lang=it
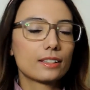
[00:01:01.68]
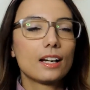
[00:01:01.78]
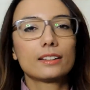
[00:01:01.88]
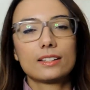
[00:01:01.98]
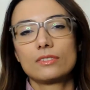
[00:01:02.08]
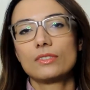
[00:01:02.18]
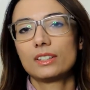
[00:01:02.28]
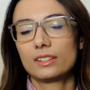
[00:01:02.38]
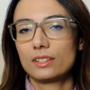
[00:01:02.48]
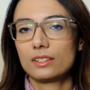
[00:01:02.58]
grattata e si
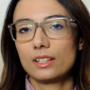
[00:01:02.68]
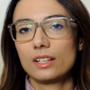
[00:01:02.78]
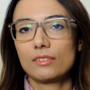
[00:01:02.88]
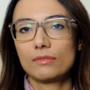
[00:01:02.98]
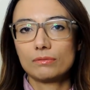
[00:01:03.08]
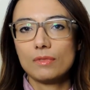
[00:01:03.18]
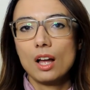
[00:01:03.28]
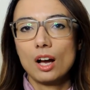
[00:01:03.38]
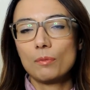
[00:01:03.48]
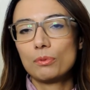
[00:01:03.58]
vede se si è
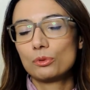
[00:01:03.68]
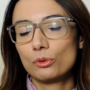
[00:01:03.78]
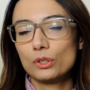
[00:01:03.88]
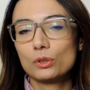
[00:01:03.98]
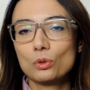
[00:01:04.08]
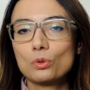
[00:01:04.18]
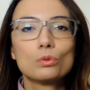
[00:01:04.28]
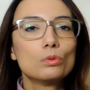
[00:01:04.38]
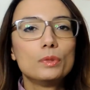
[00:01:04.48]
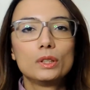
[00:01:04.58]
appunto vinto
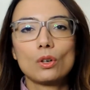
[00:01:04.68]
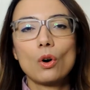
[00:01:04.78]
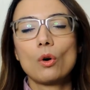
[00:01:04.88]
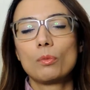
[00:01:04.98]
subito